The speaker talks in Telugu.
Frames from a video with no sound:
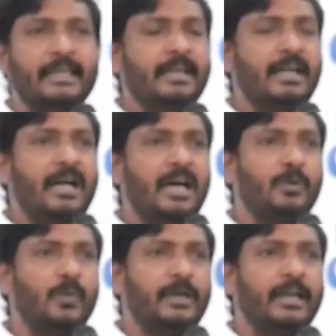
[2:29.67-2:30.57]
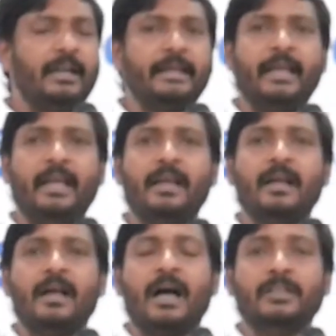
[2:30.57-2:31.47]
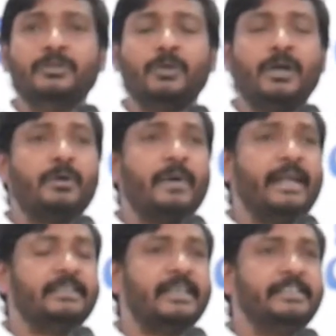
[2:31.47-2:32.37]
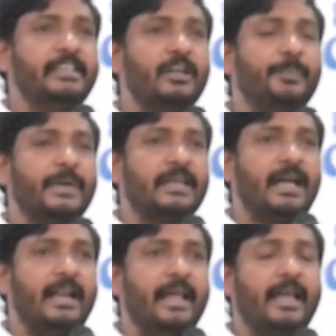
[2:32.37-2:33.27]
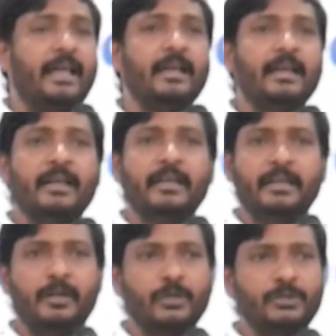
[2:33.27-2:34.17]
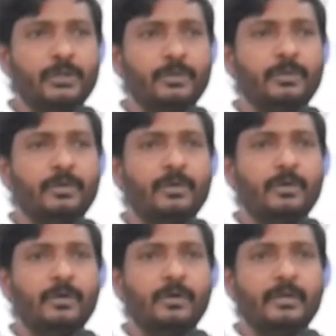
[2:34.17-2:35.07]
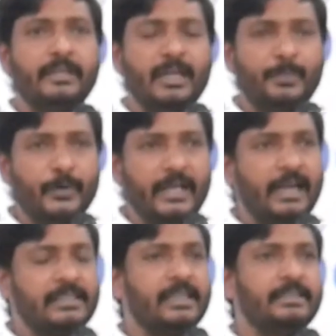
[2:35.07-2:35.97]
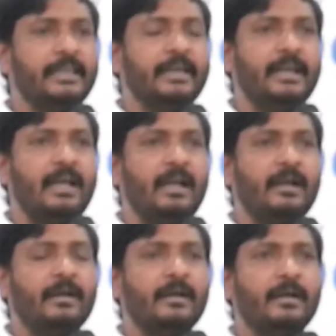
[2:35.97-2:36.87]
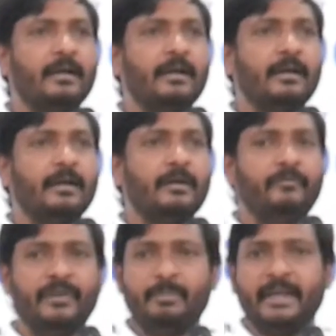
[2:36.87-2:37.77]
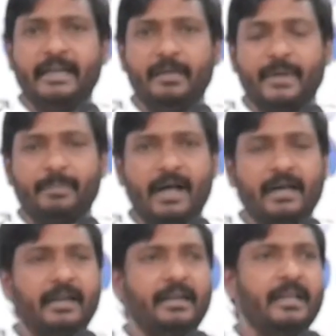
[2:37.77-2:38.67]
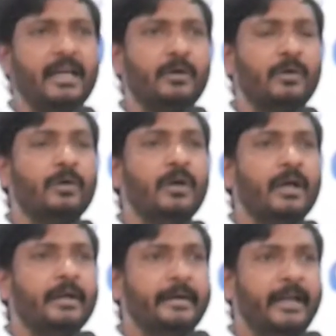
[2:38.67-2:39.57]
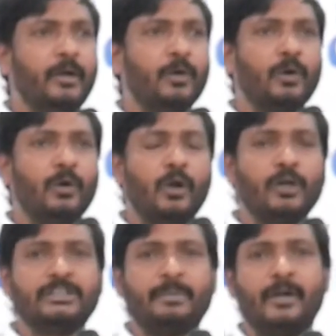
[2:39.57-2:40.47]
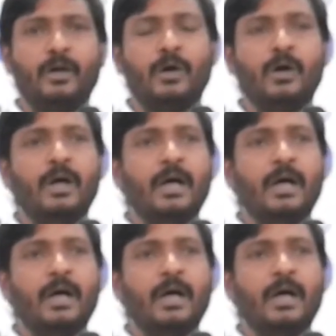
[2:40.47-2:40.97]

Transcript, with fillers: సన్నకారు ఓటర్లకి అందుతున్నటువంటి సంక్షేమ పథకాలే ఈరోజు ఎప్పుడు ఎలక్షన్ జరిగినా వేమిరెడ్డి ప్రభాకర్ రెడ్డి గారు నెల్లూరు లోక్సభలో